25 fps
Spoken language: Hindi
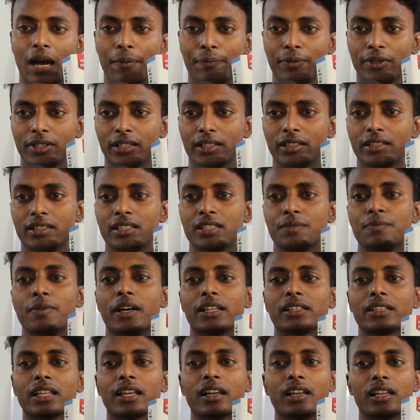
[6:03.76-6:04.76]
आप इस
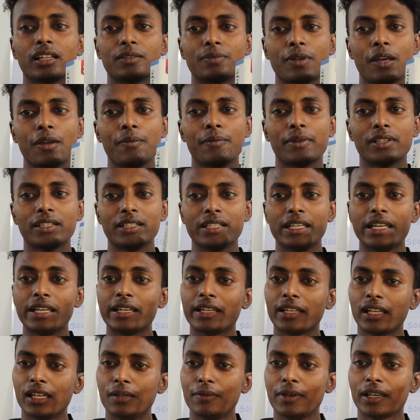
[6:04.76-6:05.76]
बात की गलत फहमी मत ये
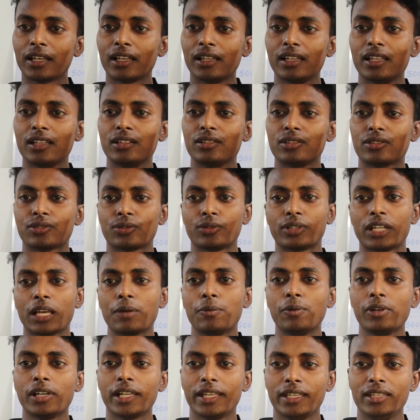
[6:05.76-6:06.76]
रेलवे के लिए
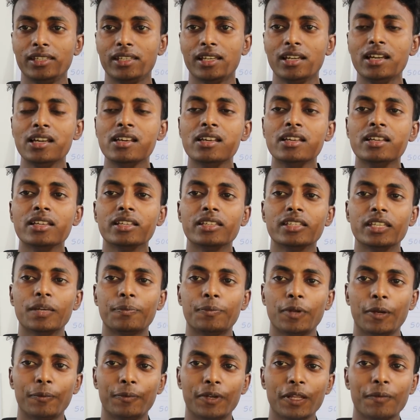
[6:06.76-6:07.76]
सुटेबल नहीं है ये
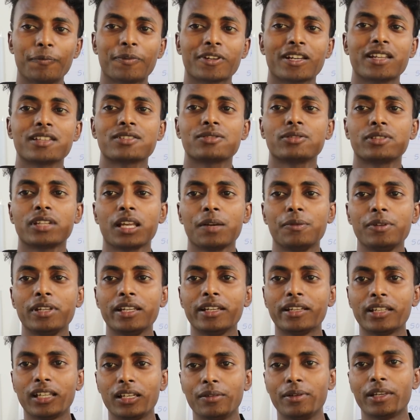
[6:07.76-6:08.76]
फिफ्टी परसेंट सुटेबल
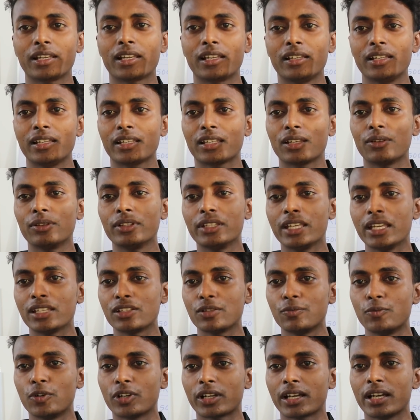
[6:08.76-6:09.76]
ही रेलवे के लिए क्योंकि ये
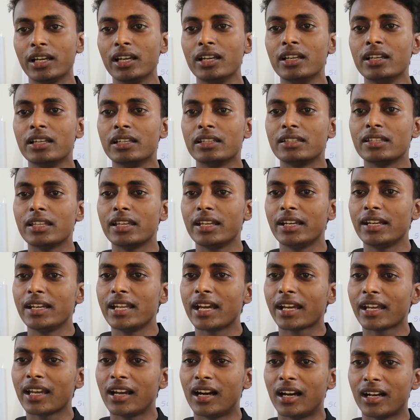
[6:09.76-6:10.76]
जो बुक है ये
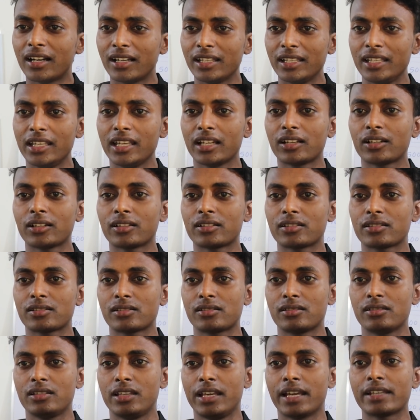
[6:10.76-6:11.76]
इंडिया के हर एक
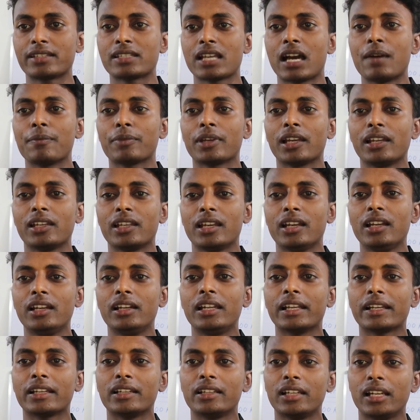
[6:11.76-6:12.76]
एग्जाम के लिए है
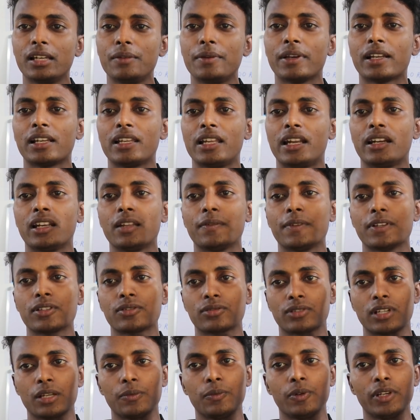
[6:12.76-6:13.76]
लेकिन रेलवे के लिए हंड्रेड
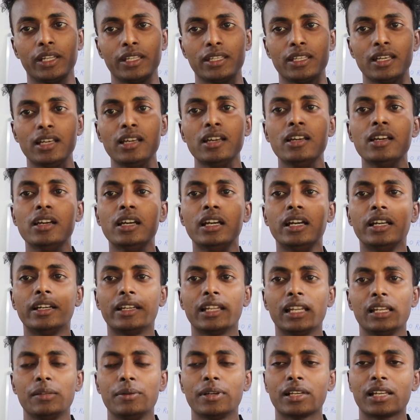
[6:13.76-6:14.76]
परसेंट सुटेबल नहीं है
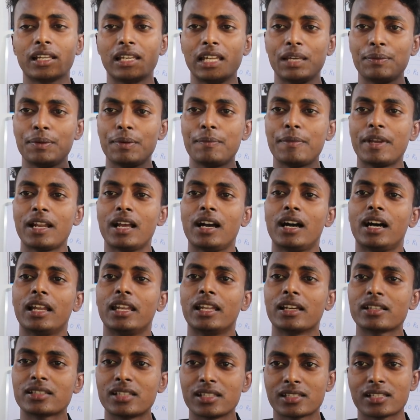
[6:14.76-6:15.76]
रेलवे के लिए भी मेरा
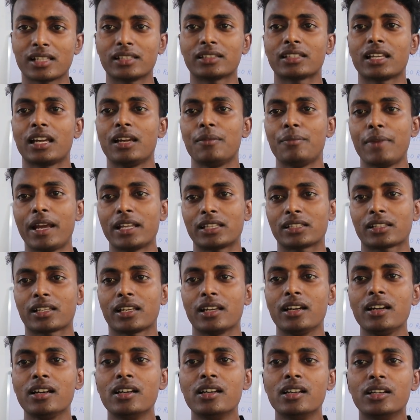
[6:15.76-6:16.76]
अलग से चलता है मैथ
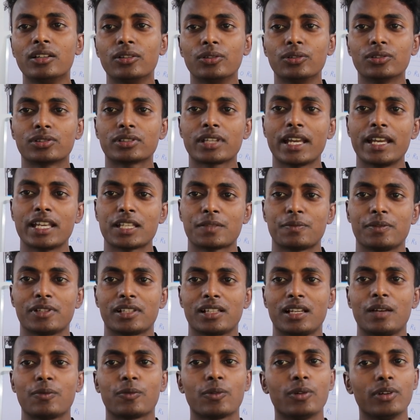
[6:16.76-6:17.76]
का उसका
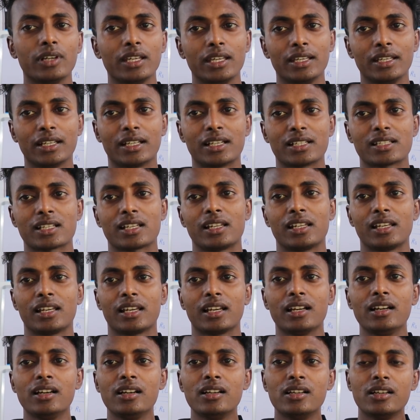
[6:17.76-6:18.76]
स्पेशल आपको एक हज़ार
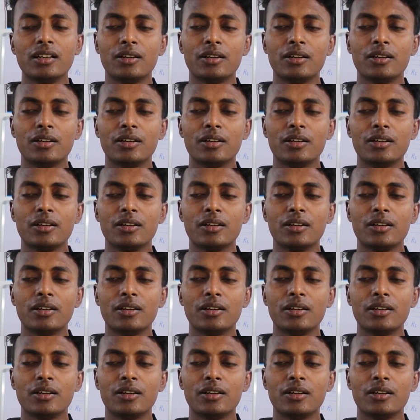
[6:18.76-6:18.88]
लगेगा